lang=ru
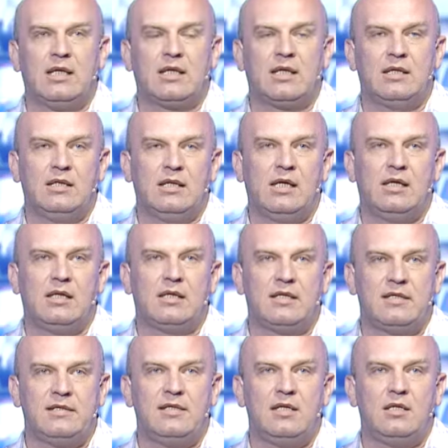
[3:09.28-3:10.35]
канале
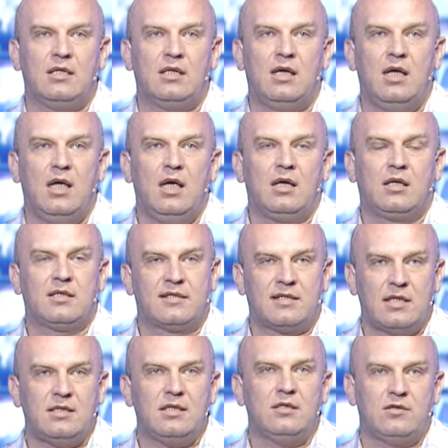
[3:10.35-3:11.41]
«Россия»
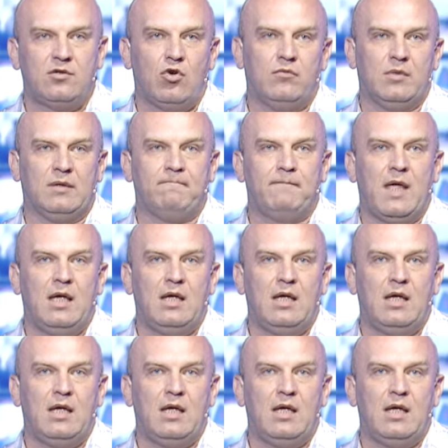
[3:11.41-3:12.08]
Константин Семин.